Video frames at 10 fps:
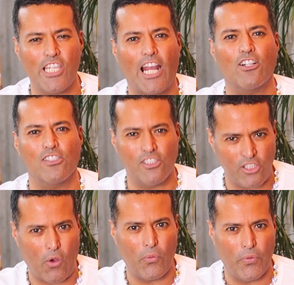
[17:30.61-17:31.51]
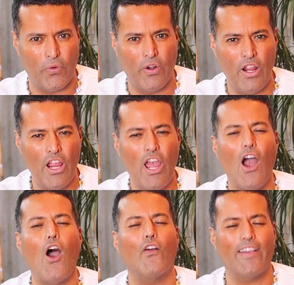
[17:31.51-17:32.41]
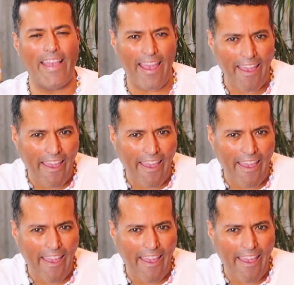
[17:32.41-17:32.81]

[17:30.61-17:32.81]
charon Stone. ¿Ok?